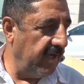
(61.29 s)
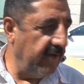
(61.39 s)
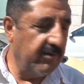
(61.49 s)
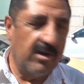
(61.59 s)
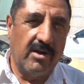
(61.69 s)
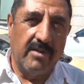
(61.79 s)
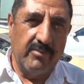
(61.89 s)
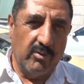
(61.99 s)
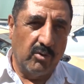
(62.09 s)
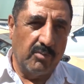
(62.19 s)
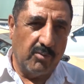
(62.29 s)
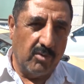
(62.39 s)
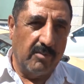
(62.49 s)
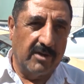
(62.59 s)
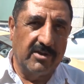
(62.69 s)
evraklarımın olup
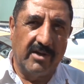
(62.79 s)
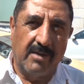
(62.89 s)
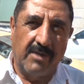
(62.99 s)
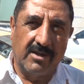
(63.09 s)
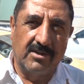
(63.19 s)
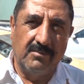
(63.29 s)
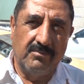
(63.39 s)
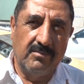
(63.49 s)
olmadığına baktım.